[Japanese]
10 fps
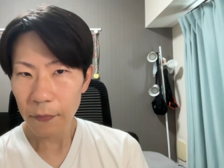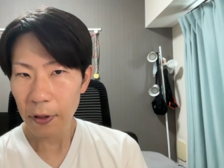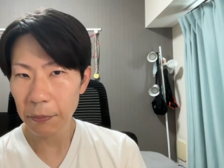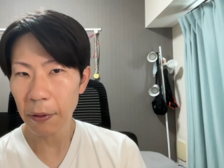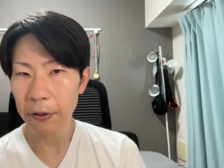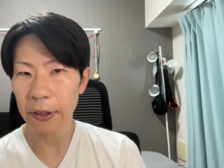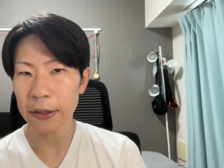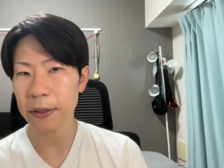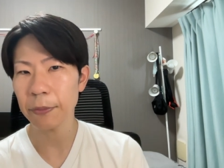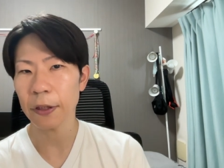まあ、また
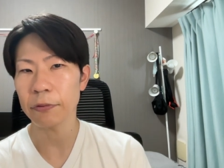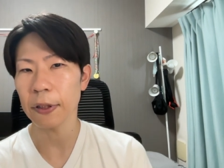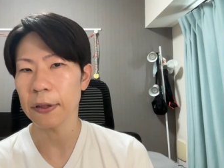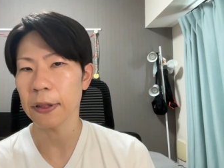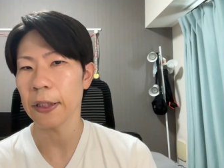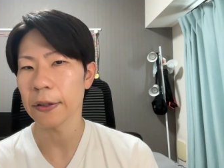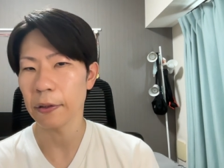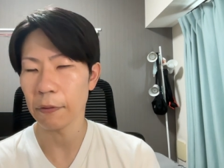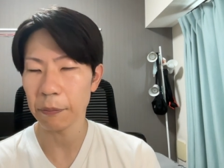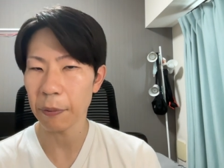休みが不安定ってい
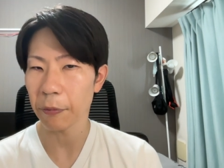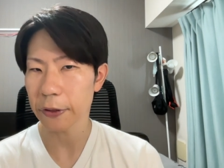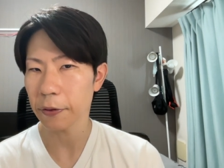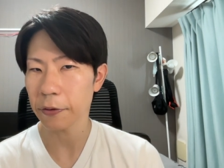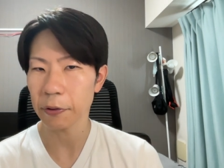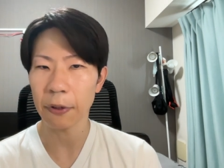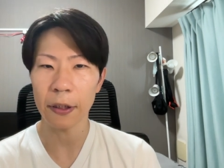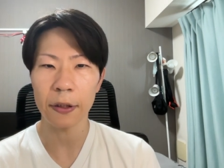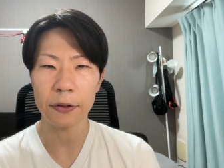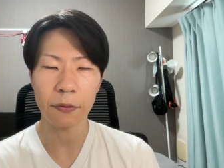うのは、まあ、もちろんそれ
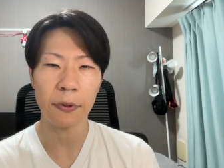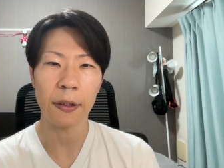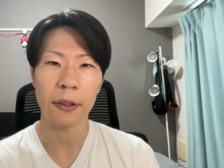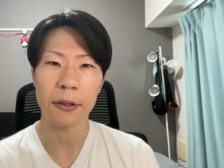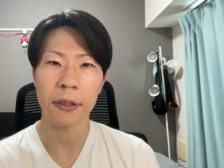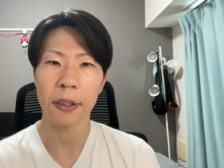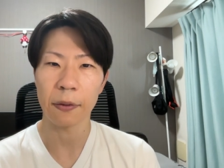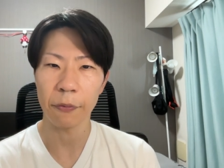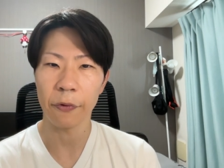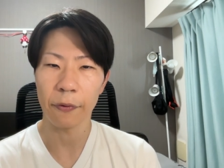はそうなんですけれ
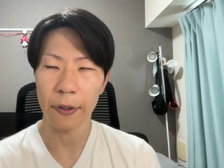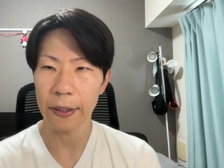ども、